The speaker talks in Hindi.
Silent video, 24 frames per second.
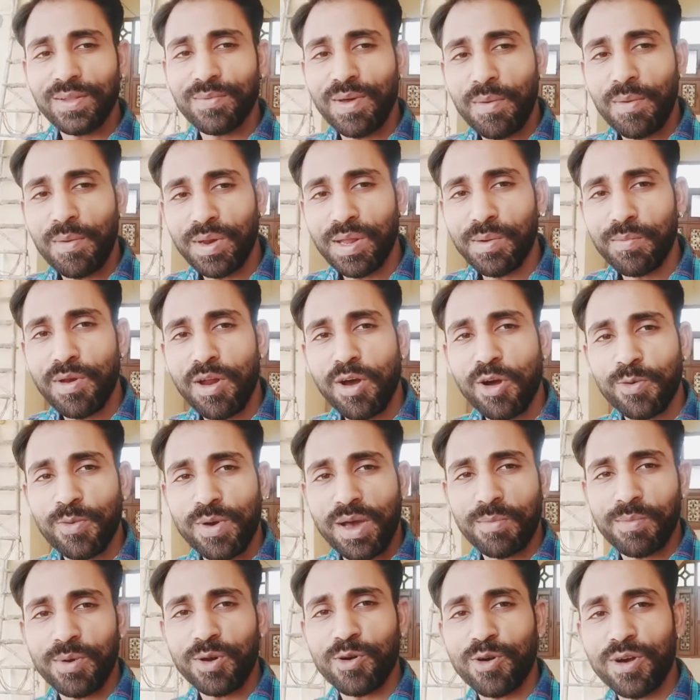एम डी ब्लॉक में
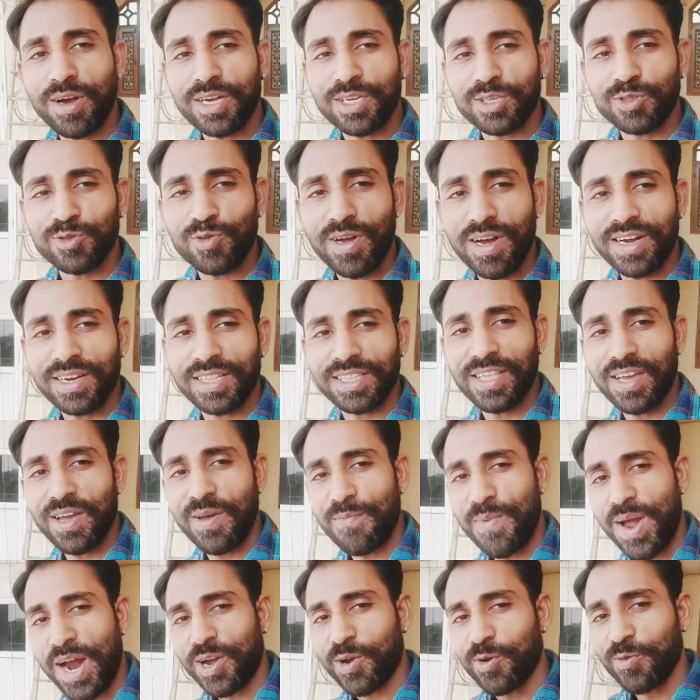आप लोगों का स्वागत है
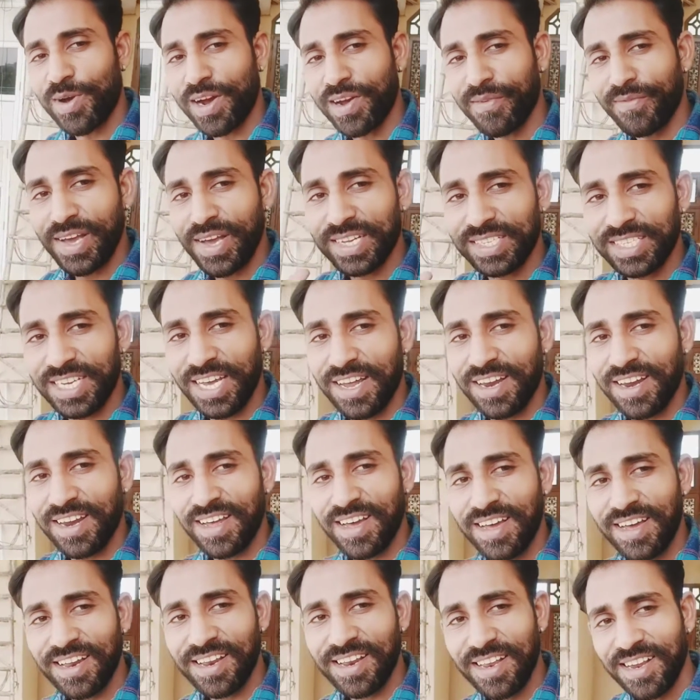बैक टू माय माई
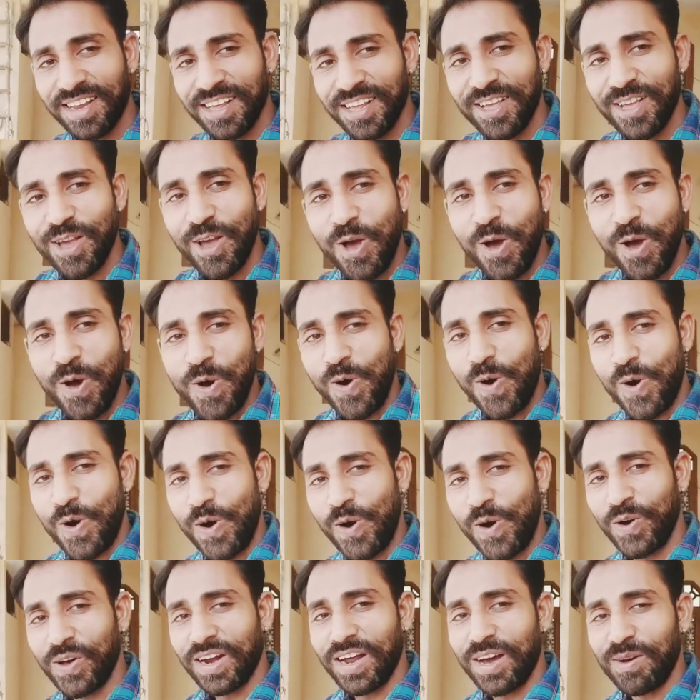चैनल
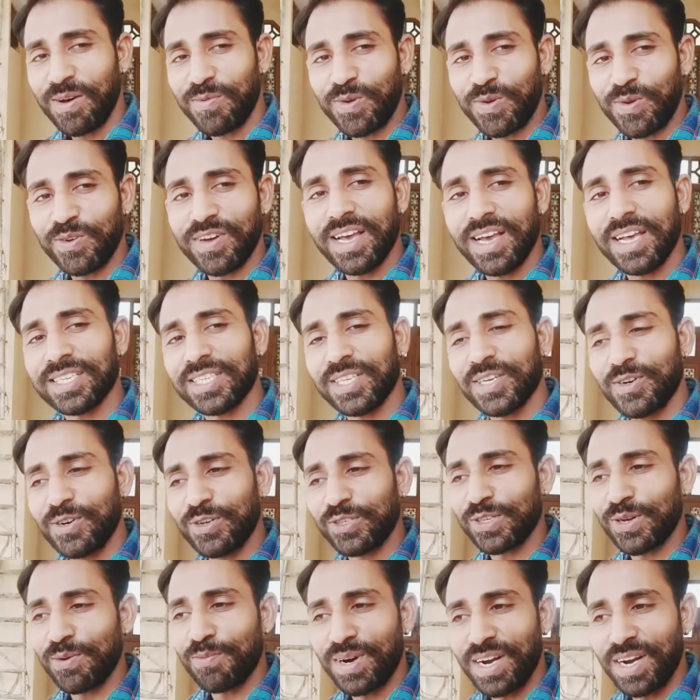और आप लोग कैसे हो
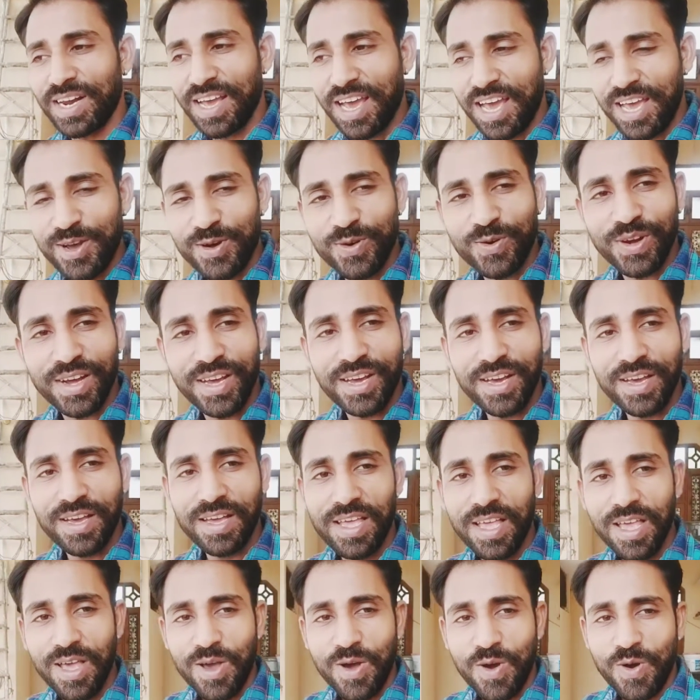सब बढ़िया ही होंगे
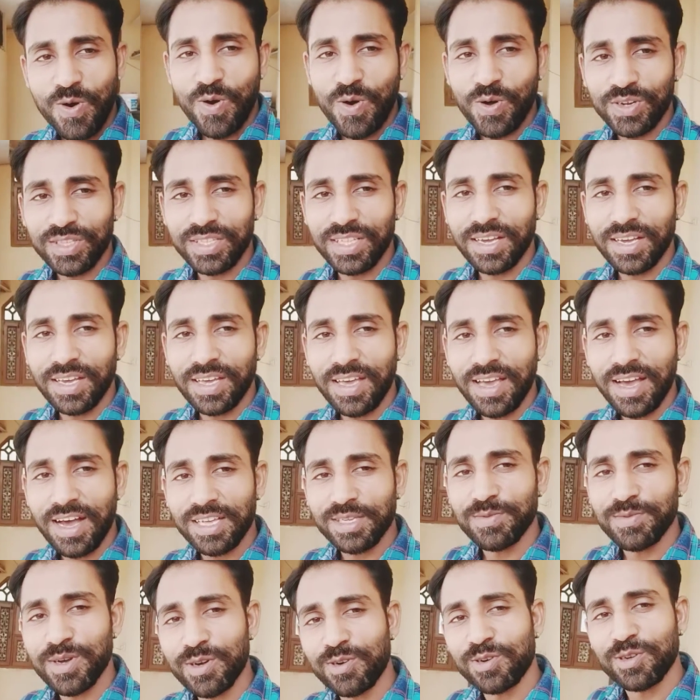और देखिए
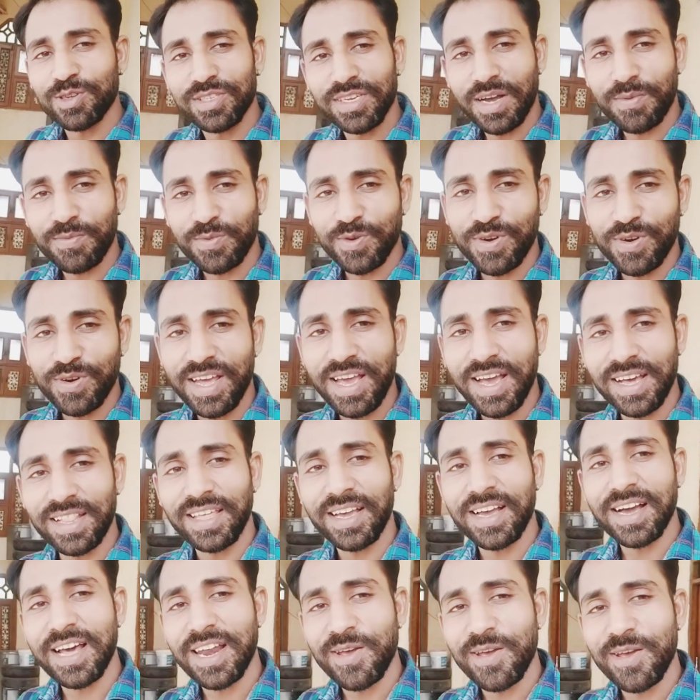आज मैं कुछ आपको नया
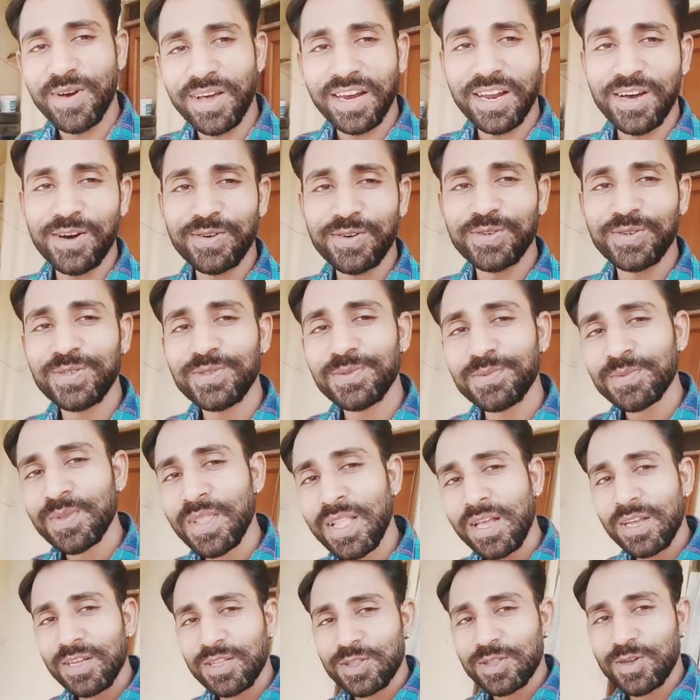दिखाने वाला हूँ
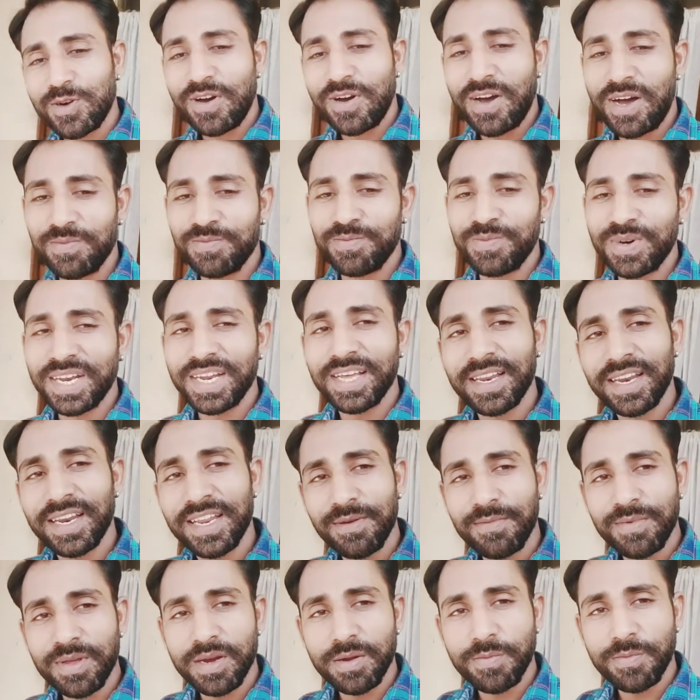तो आप बने रहिए
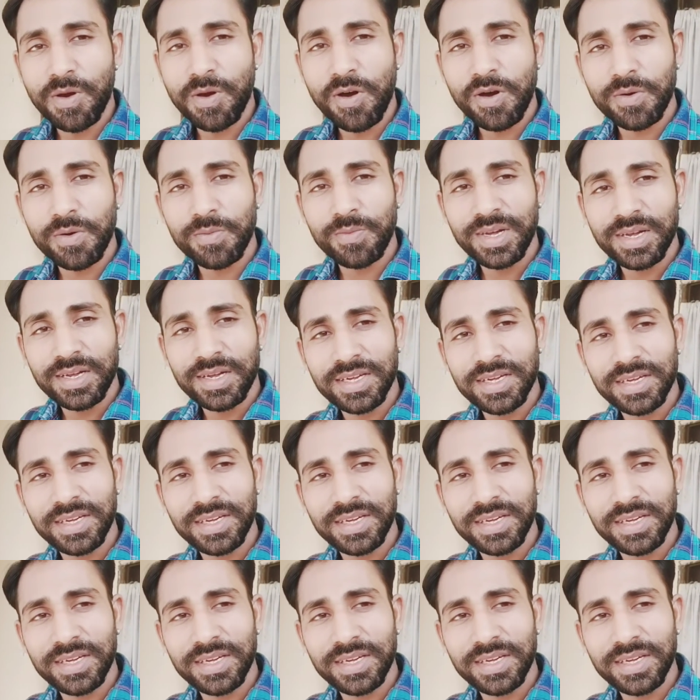मेरे ब्लॉग में